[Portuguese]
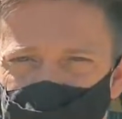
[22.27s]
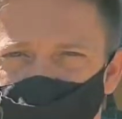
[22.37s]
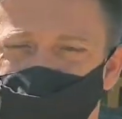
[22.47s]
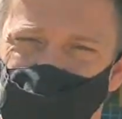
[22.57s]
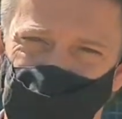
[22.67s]

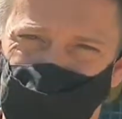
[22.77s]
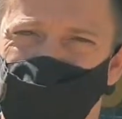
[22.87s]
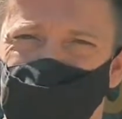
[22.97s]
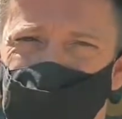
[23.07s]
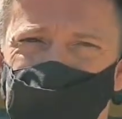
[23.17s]
para um
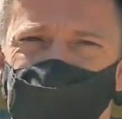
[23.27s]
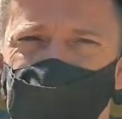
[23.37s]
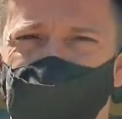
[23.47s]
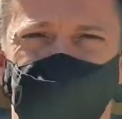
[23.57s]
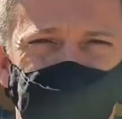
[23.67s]
trabalho e
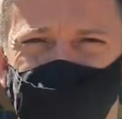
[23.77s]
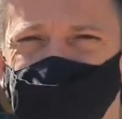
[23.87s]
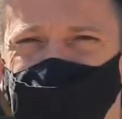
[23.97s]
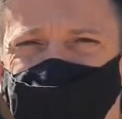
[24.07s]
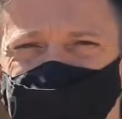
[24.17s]
foram
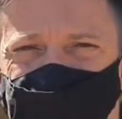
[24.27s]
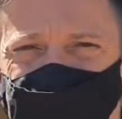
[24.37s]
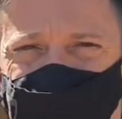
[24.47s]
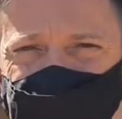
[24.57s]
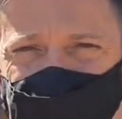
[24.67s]

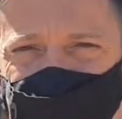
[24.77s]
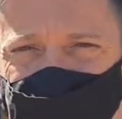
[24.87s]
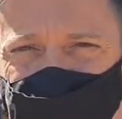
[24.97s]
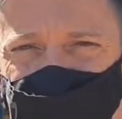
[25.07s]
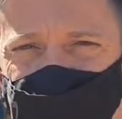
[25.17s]
abandonados
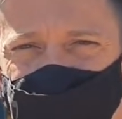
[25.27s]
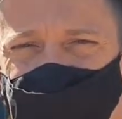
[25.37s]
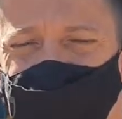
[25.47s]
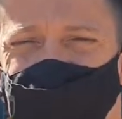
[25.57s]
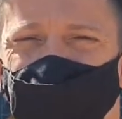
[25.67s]

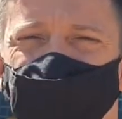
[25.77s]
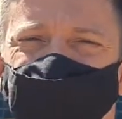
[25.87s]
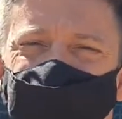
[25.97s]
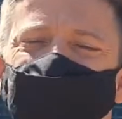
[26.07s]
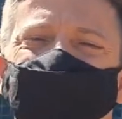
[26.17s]
ao
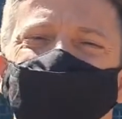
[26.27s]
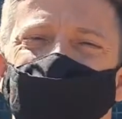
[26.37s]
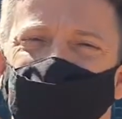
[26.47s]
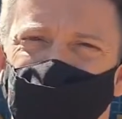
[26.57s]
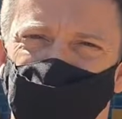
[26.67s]
Deus
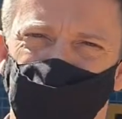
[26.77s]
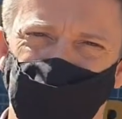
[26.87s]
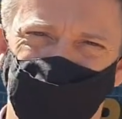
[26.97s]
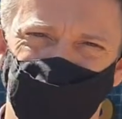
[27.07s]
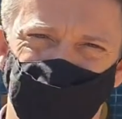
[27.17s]
dará,
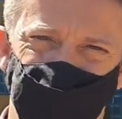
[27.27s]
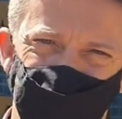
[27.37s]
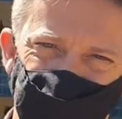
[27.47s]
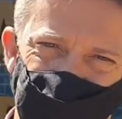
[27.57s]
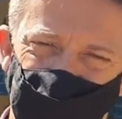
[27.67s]
como a gente
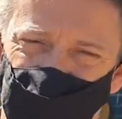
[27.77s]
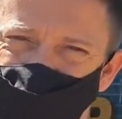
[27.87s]
diz no ditado